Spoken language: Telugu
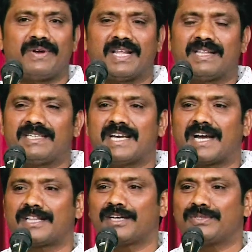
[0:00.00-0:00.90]
వీళ్ళందరినీ
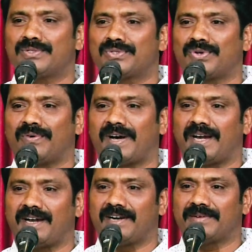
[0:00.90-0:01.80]
జాగ్రత్తగా చూసుకోవా
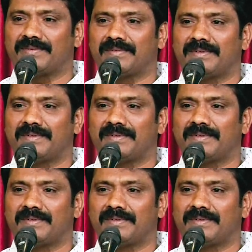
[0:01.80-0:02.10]
అన్నాడు